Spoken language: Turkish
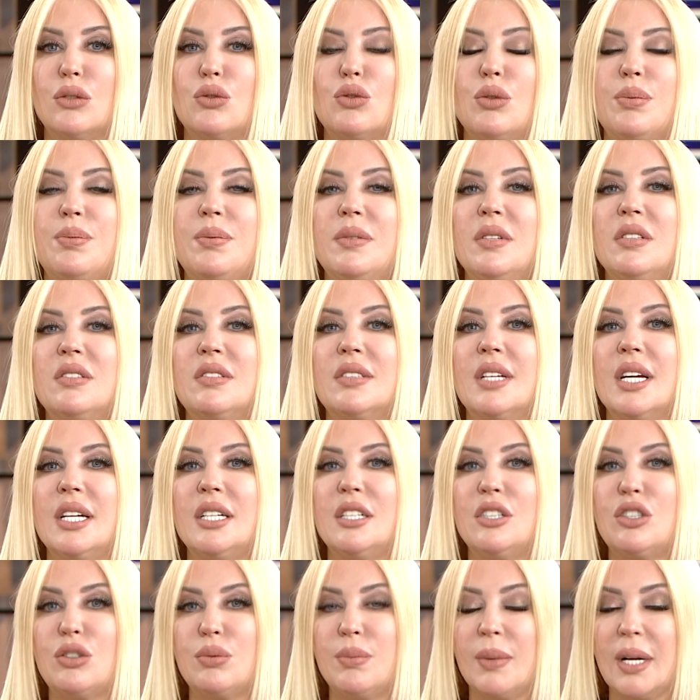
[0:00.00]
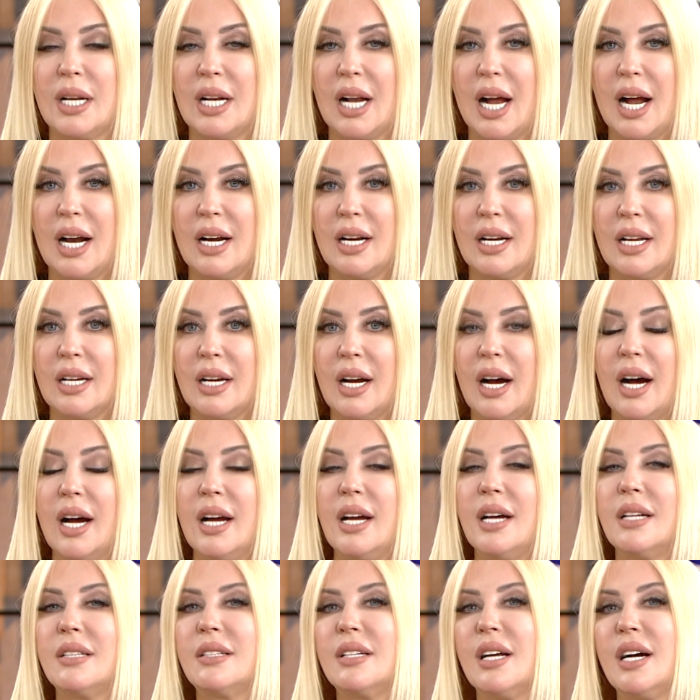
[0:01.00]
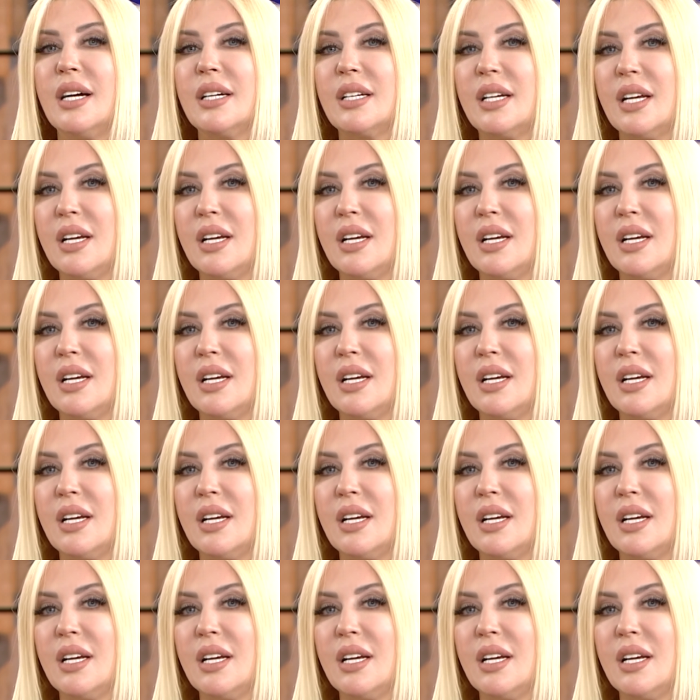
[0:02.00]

sürpriz gelişmelerle hayattan